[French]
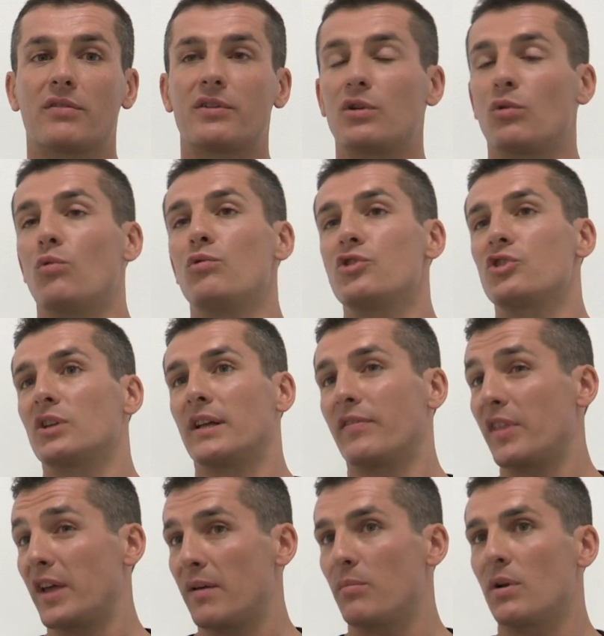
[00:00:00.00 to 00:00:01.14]
un fil rouge, un
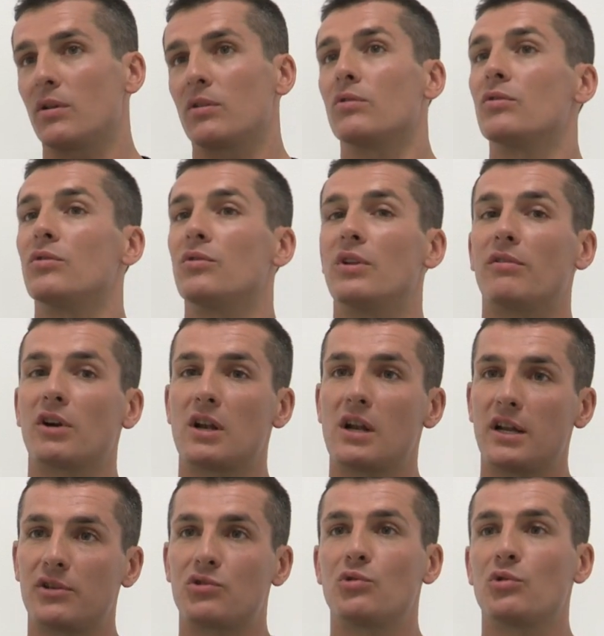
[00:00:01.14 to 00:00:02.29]
thème, d'avoir une
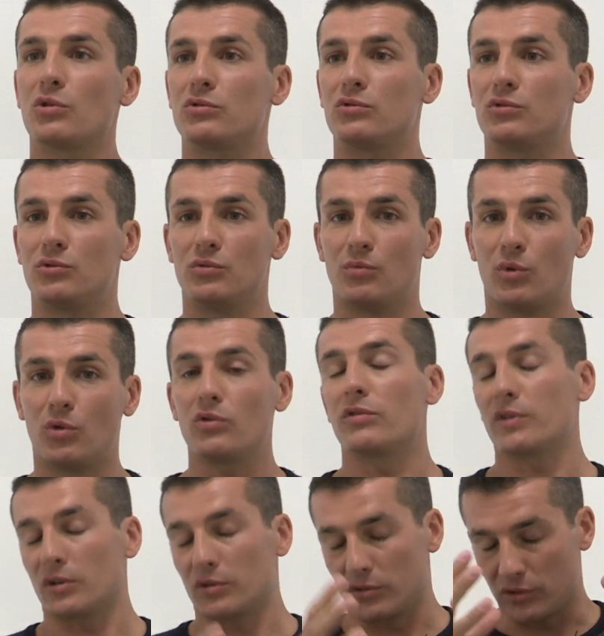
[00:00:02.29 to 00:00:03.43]
lecture du monde,
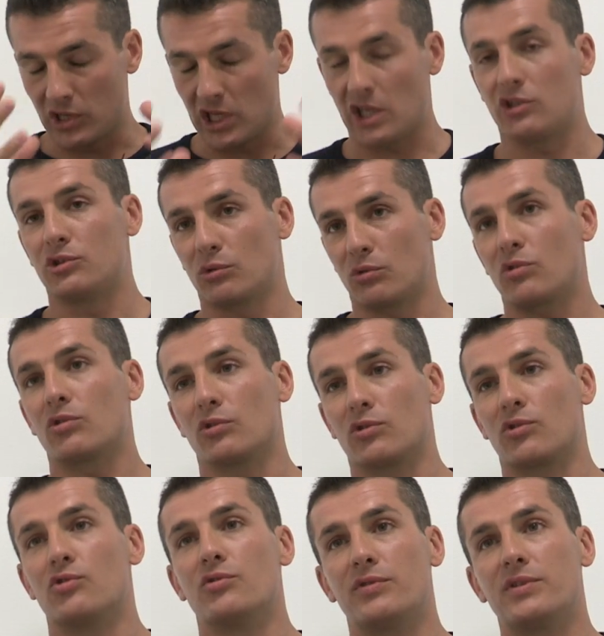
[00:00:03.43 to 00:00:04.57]
enfin des régions
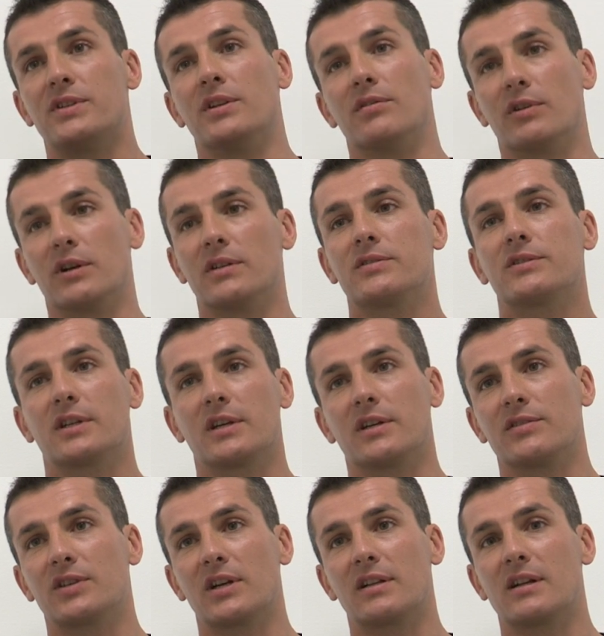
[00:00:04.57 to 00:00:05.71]
que, je visite. Voilà. Ça,
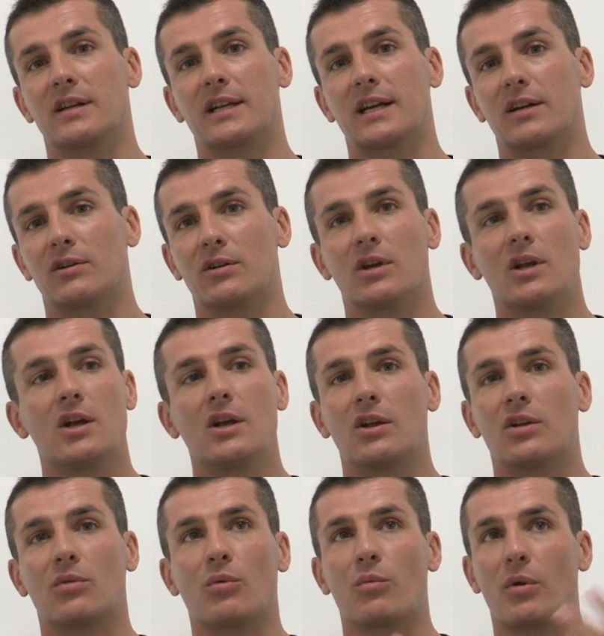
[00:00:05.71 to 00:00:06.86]
a été le cas euh,
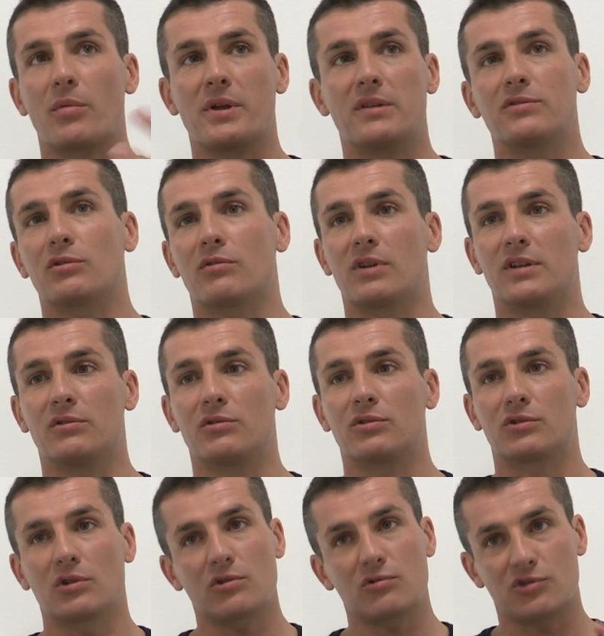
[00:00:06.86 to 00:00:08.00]
dans mon premier livre sur
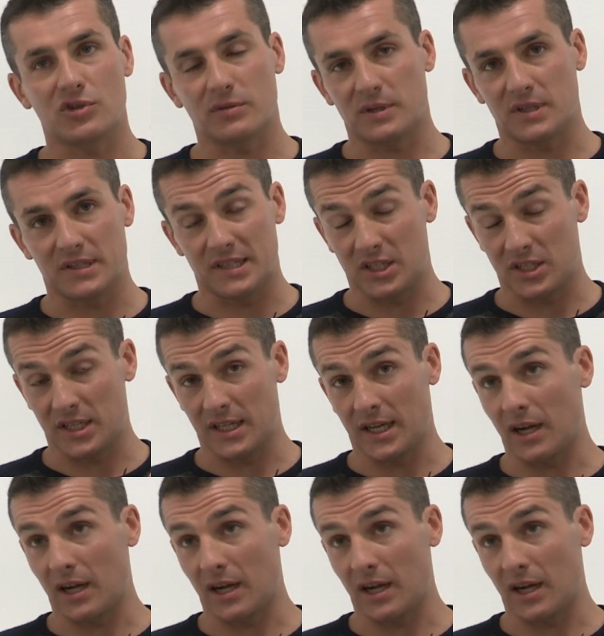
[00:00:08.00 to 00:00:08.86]
Vladivostok, où j'ai de